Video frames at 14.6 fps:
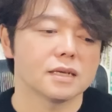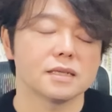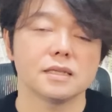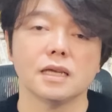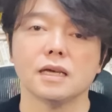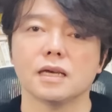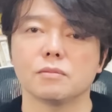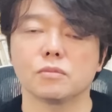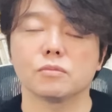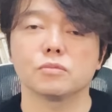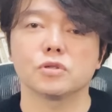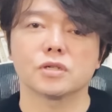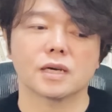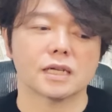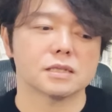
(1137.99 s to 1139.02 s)
で、
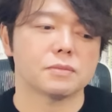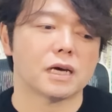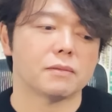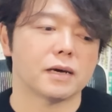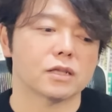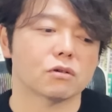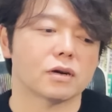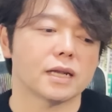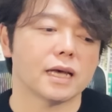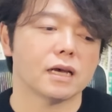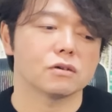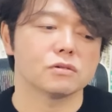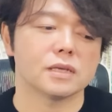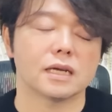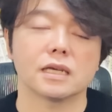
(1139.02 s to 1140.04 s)
分割売買とか
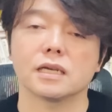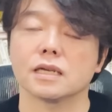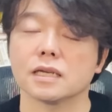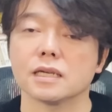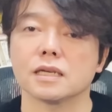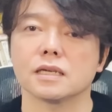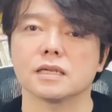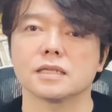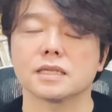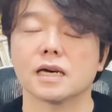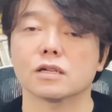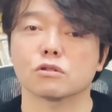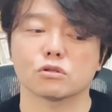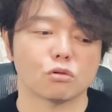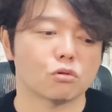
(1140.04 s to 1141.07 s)
ね、うねり、
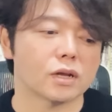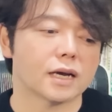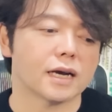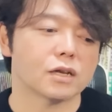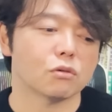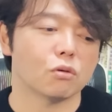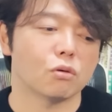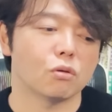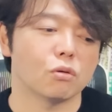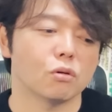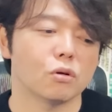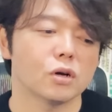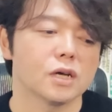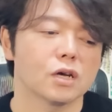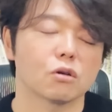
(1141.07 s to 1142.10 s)
チャート底値買いの方
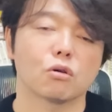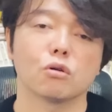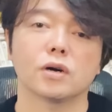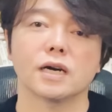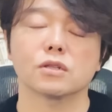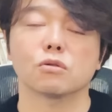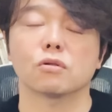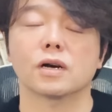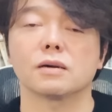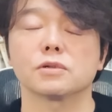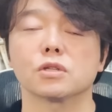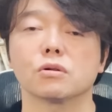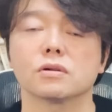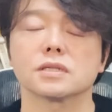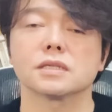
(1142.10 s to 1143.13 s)
法、高配当
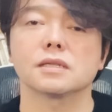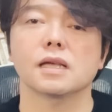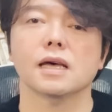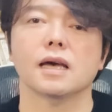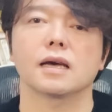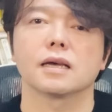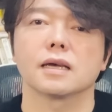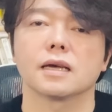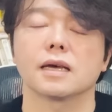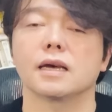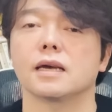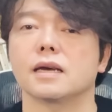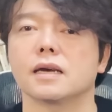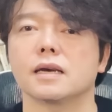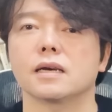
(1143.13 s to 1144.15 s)
株投資で、
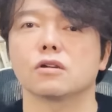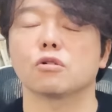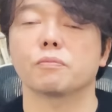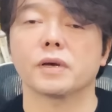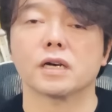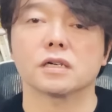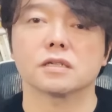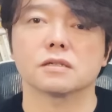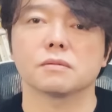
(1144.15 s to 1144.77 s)
えー、ろっぴゃく